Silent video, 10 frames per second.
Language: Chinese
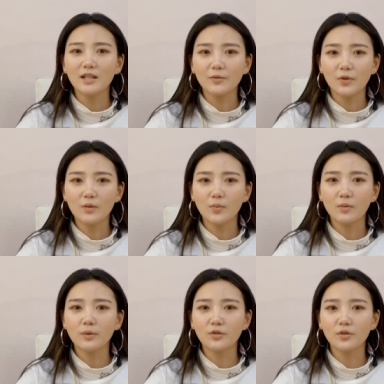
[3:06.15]
她觉得
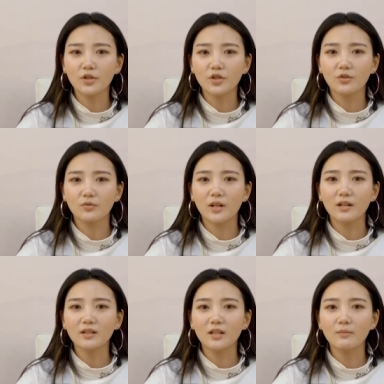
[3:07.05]
婆婆就是这种
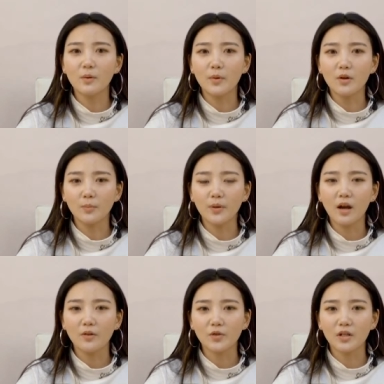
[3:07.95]
人，根本没有必
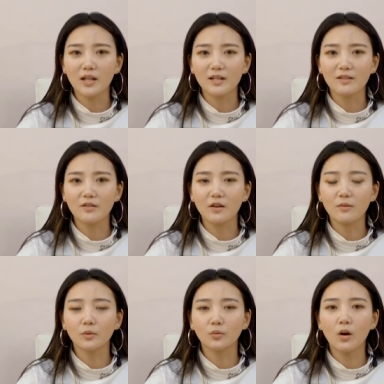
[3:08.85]
要去和她计较
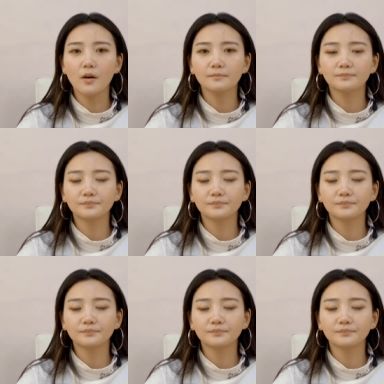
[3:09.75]
那么多。